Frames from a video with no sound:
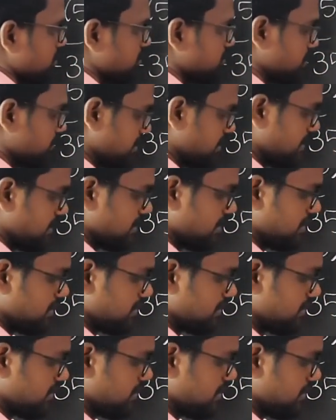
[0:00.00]
செவன்டீனில்
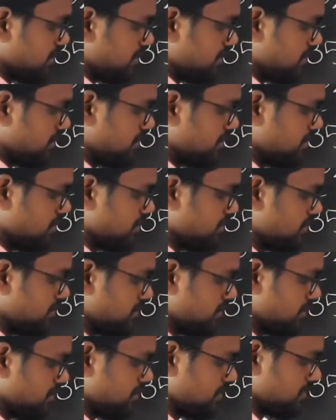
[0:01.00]
த்ரீ
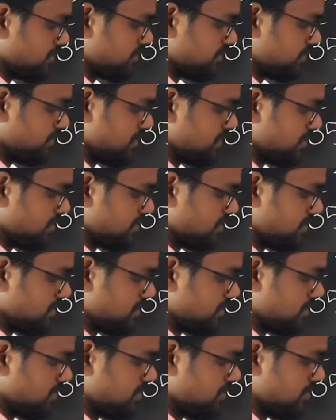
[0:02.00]
இல்லையா
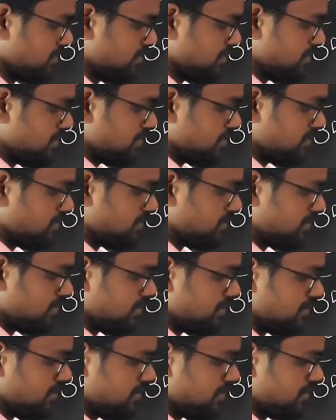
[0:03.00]
செவன்டீனில்
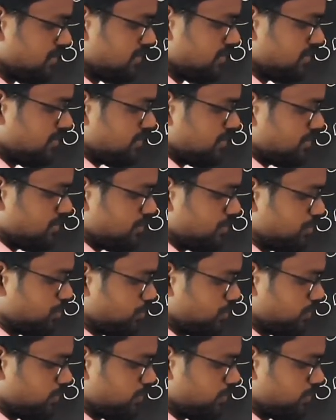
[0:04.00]
த்ரீயில் டூ